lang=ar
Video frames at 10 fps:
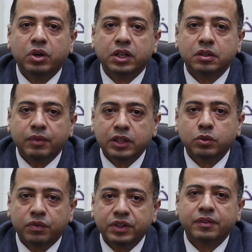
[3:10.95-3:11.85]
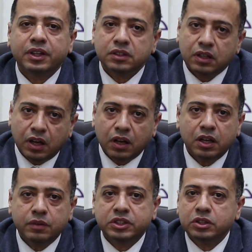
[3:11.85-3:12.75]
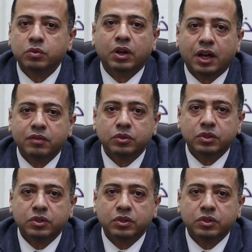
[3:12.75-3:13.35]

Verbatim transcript: واحتمالات الوفاه طبعا اقل بكتير والحمد